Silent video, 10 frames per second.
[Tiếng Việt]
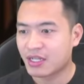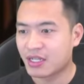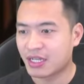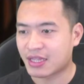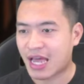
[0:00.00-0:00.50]
thì
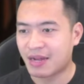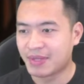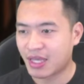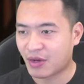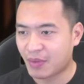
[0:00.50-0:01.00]
hiện tại là
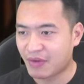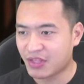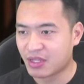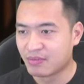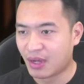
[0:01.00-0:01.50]
mình thấy có mấy vị
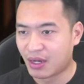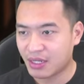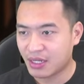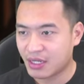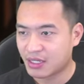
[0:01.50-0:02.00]
tướng mới
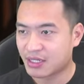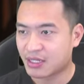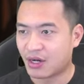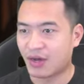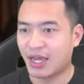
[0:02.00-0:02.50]

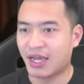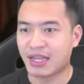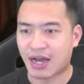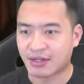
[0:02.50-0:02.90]
ok ấy nhở